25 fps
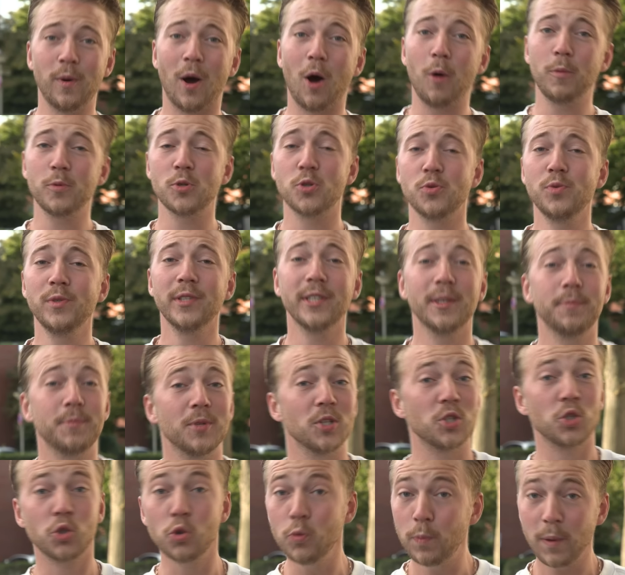Überhaupt Schulen
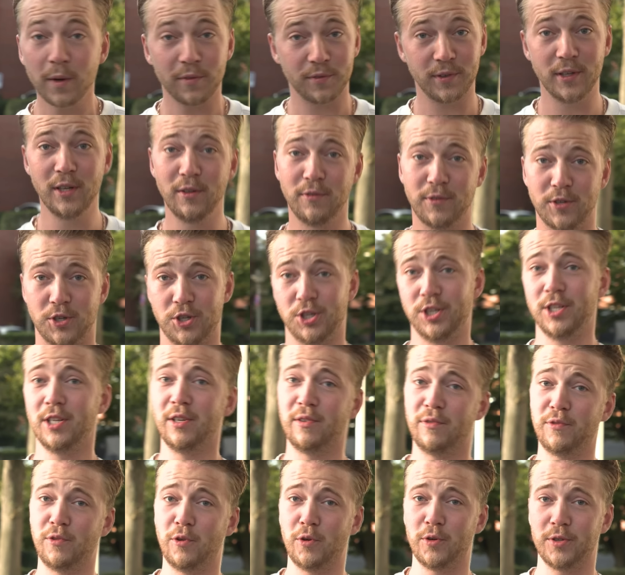gibt es super viele
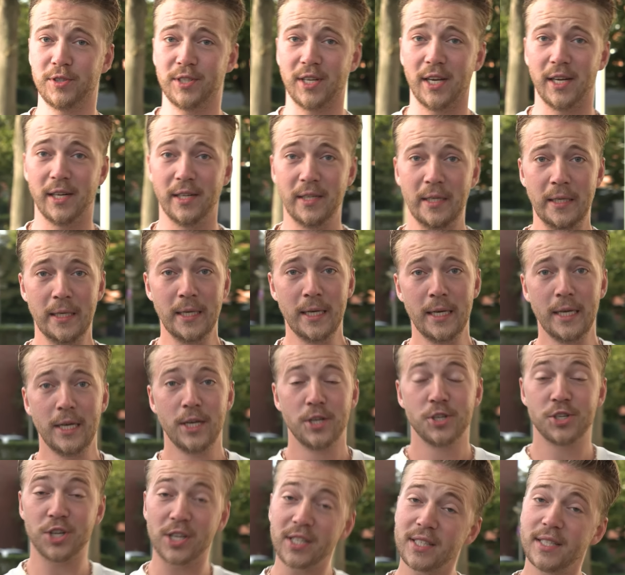verschiedene Vorurteile.
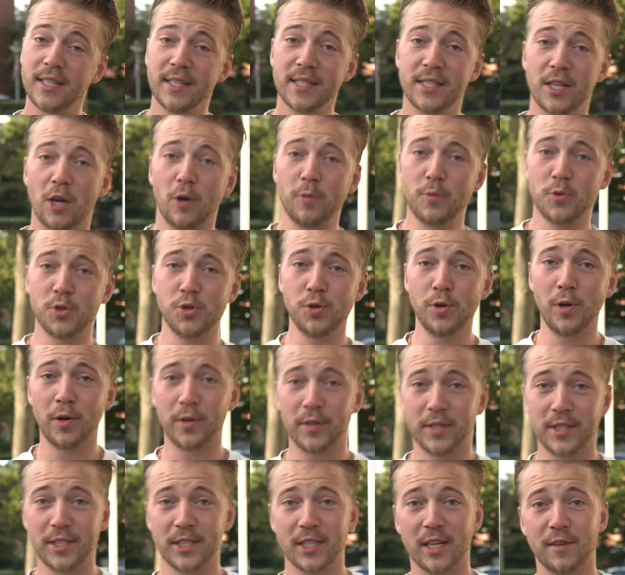Justin ist Hauptschüler
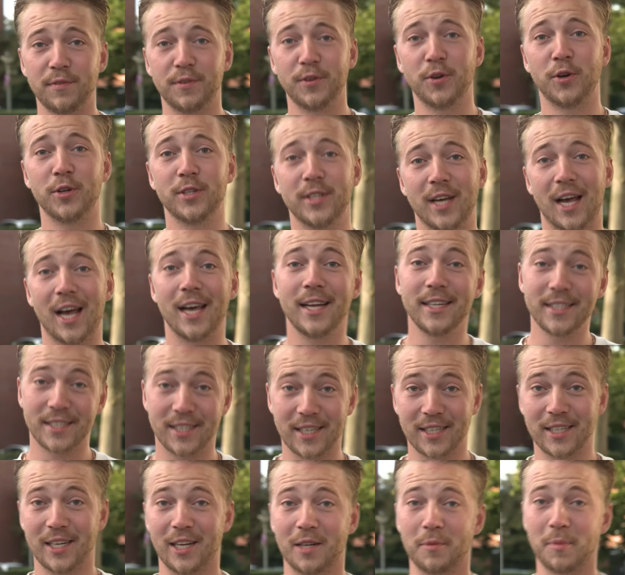und ich darf ihn heute einen
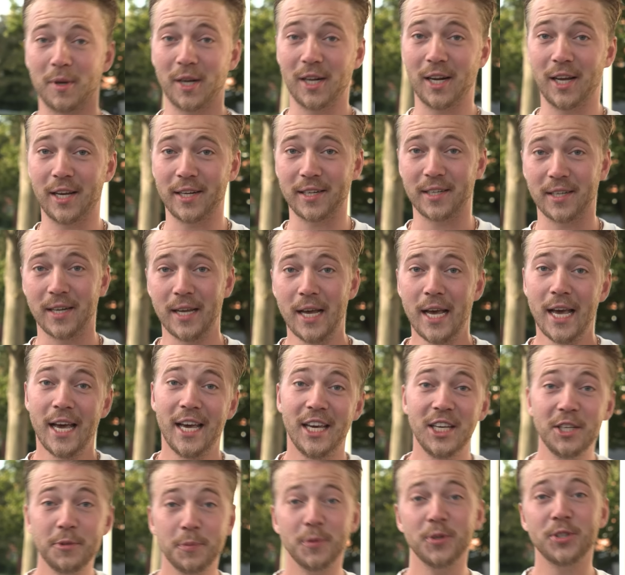Tag lang begleiten.
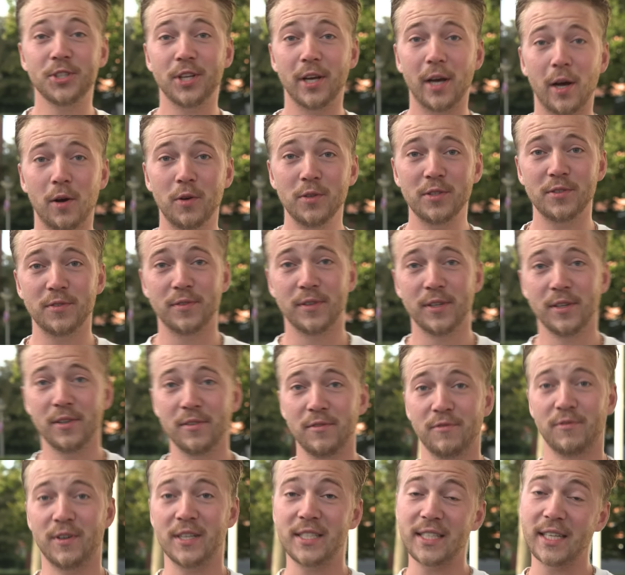Ich möchte
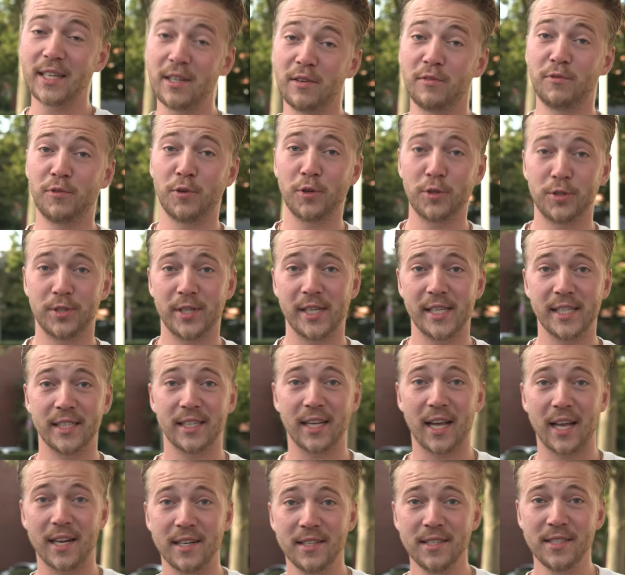herausfinden, was an den
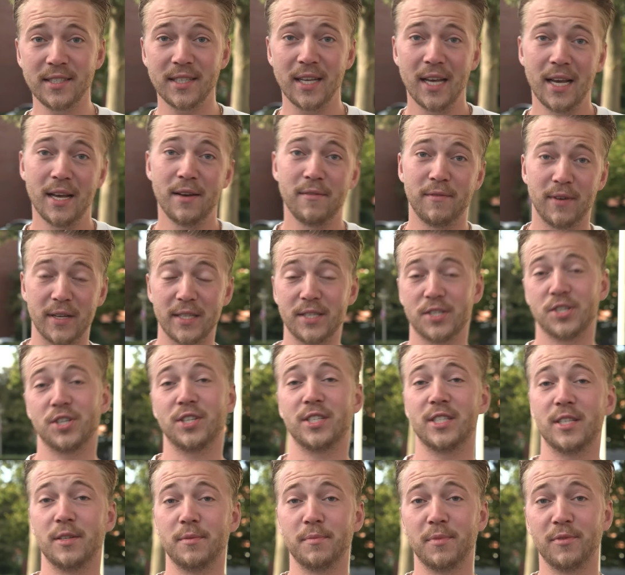Vorteilen dran ist, was
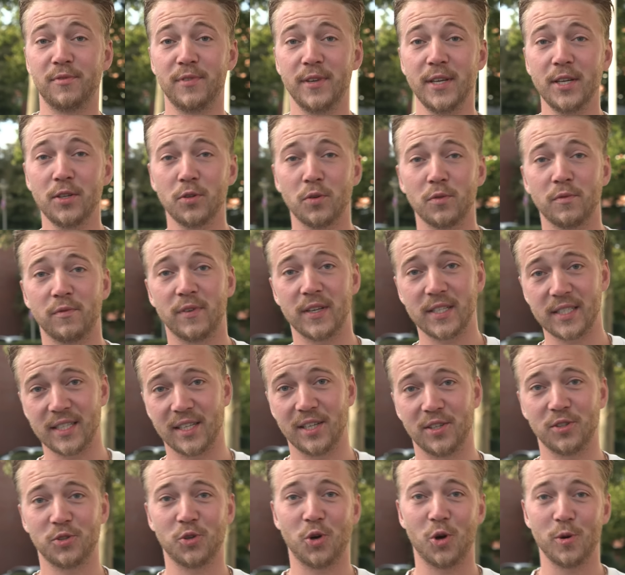Justin bewegt und was
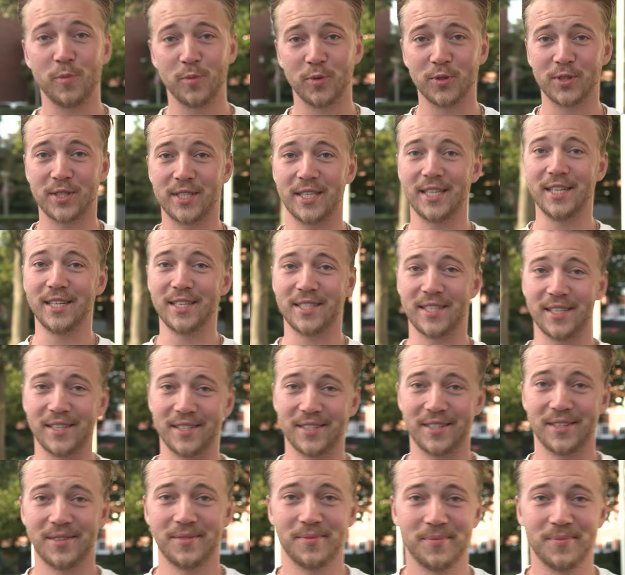seine Träume und Ziele sind.